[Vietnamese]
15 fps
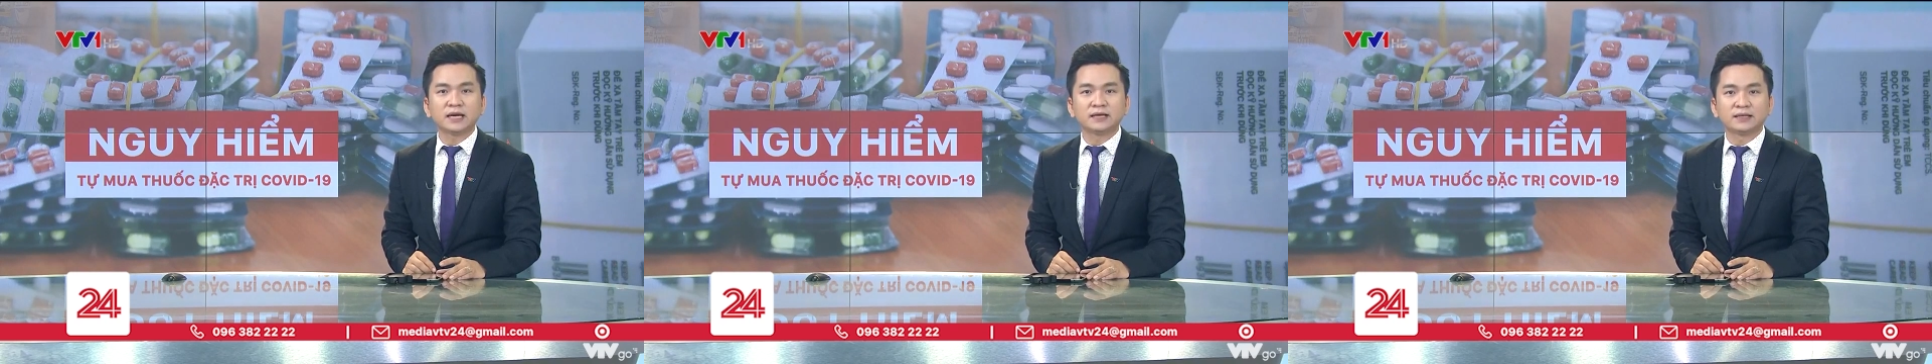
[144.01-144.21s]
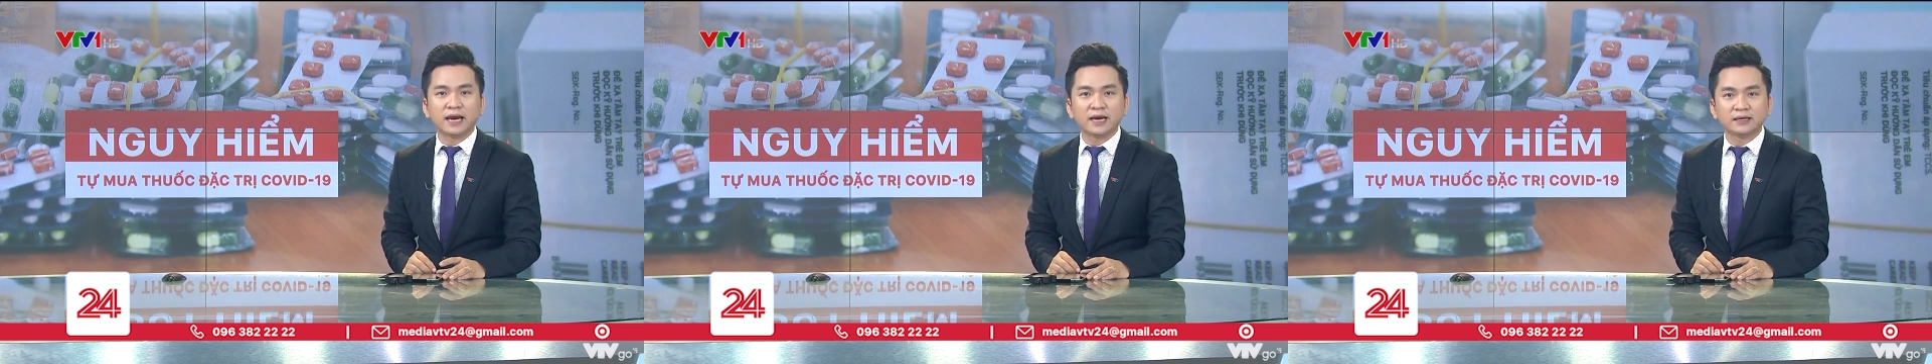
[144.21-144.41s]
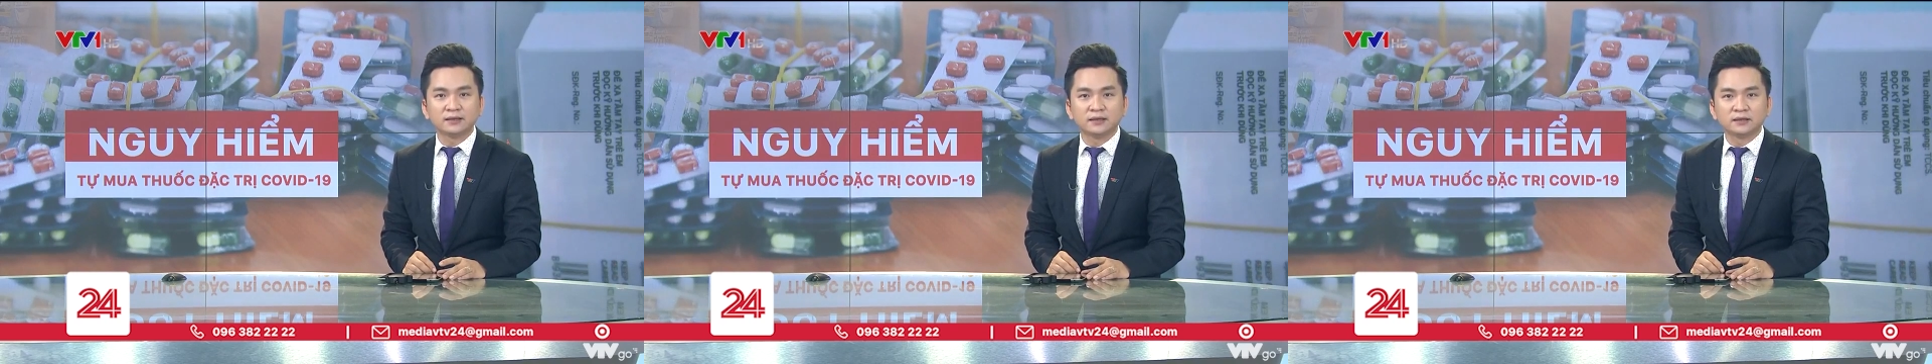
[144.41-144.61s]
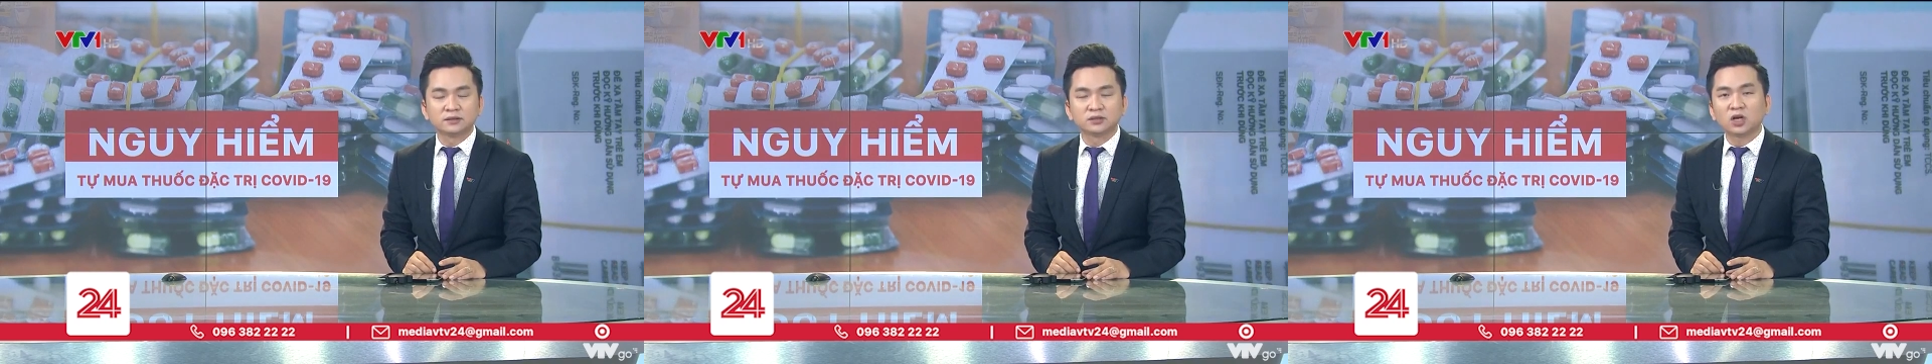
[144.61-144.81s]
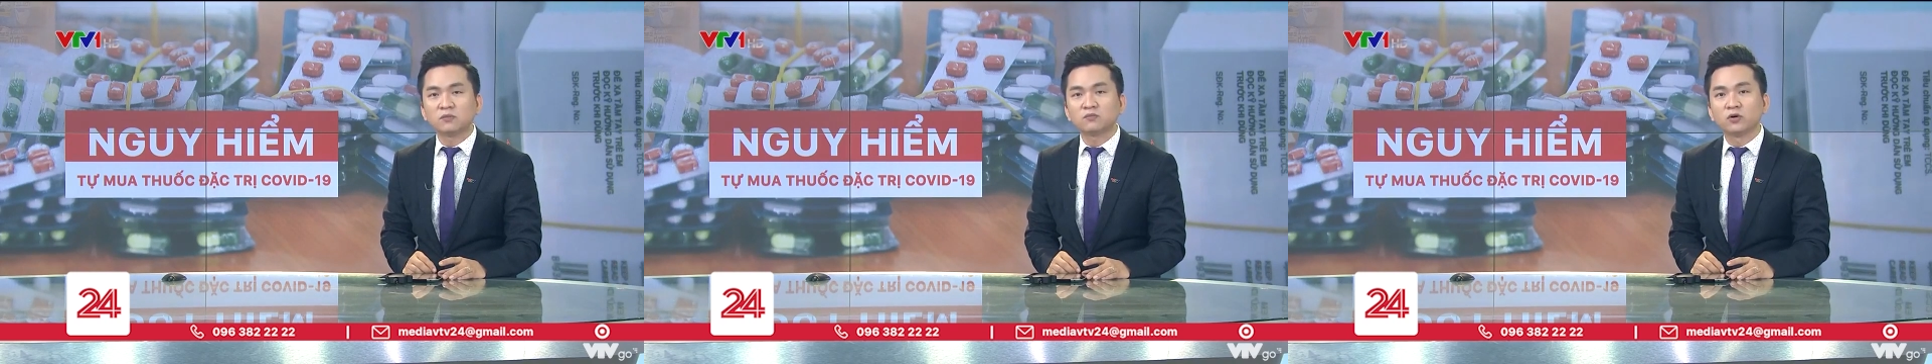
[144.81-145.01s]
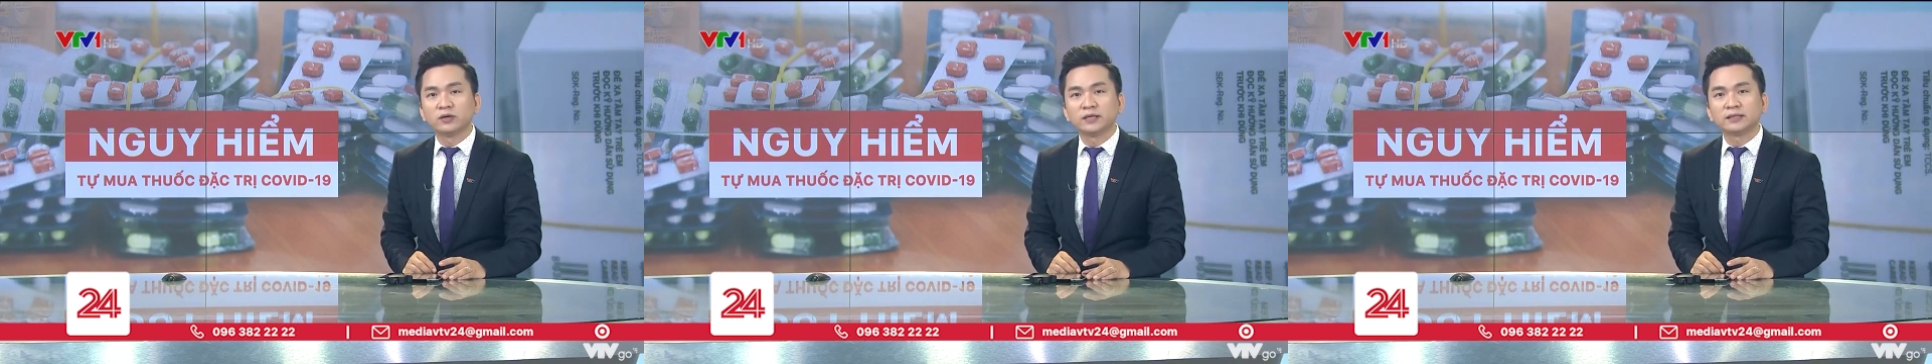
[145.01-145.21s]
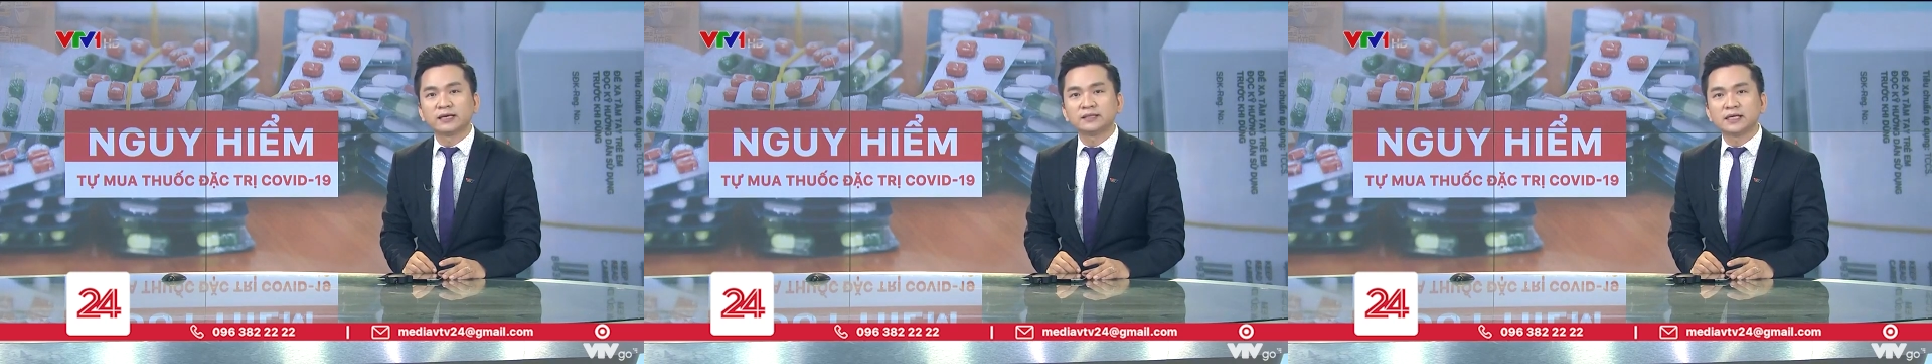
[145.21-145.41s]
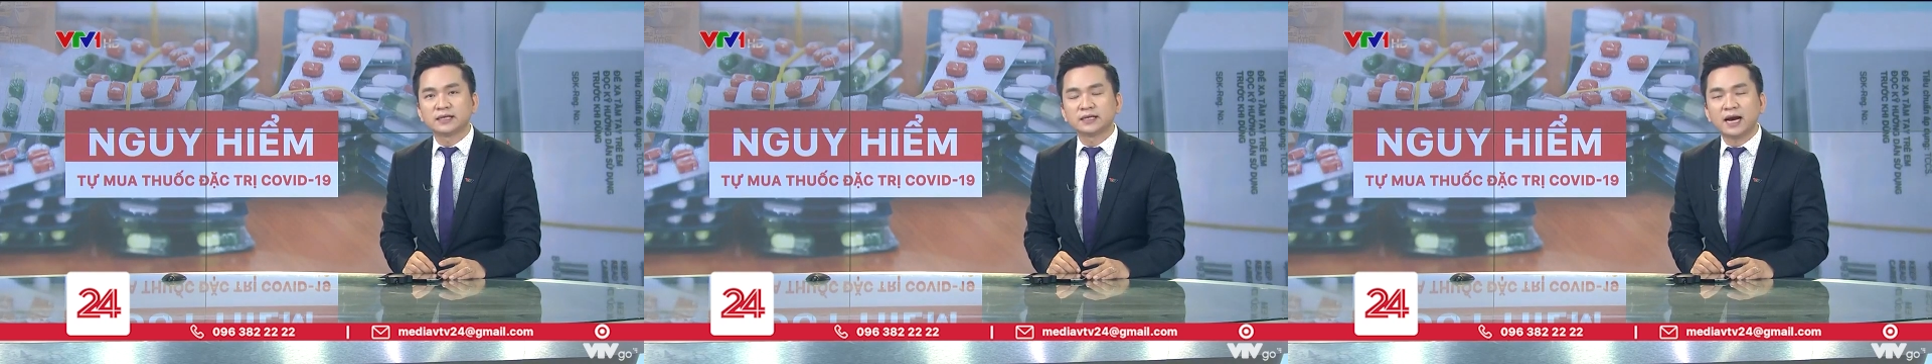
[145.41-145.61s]
thể nhẹ do Bộ Y
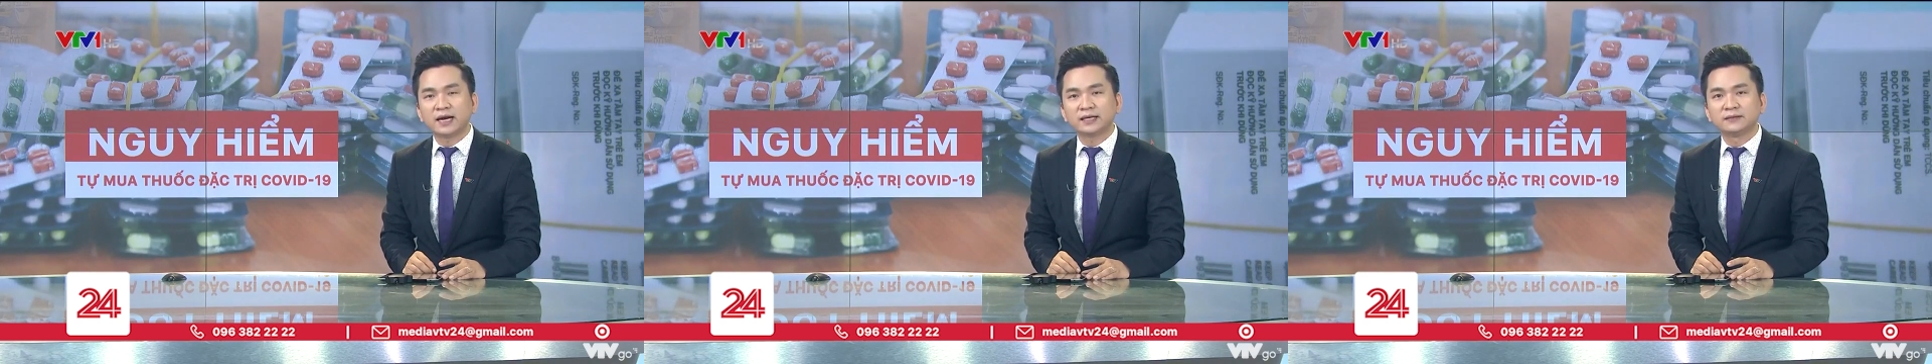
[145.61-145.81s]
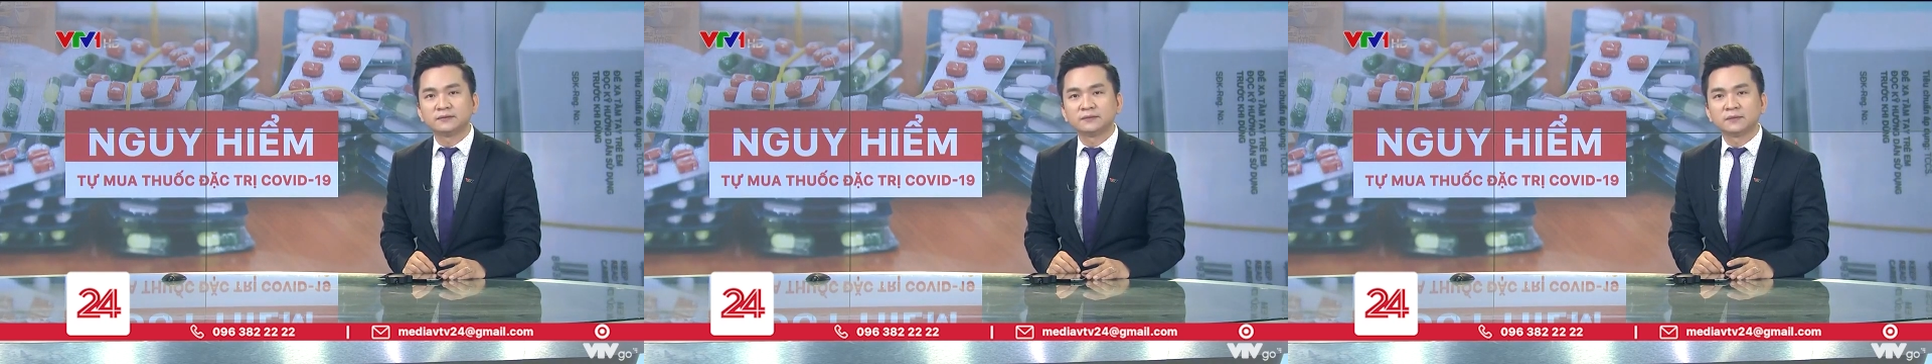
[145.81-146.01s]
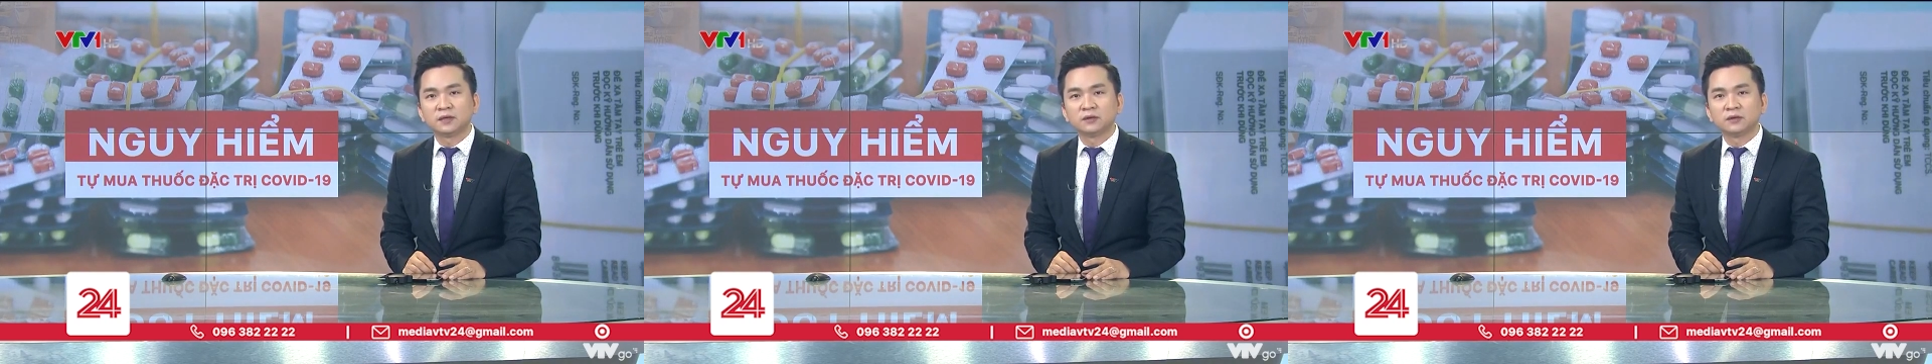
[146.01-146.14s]
tế triển khai,